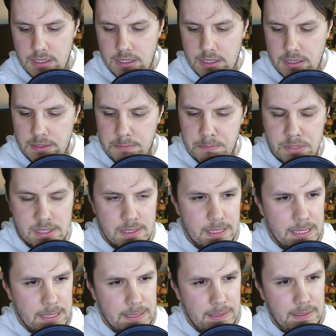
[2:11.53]
Y,
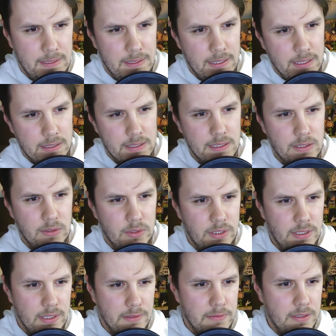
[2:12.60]
pstryk i na tego,
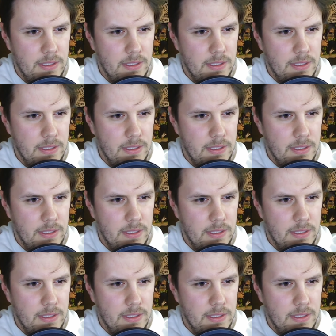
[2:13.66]
i na,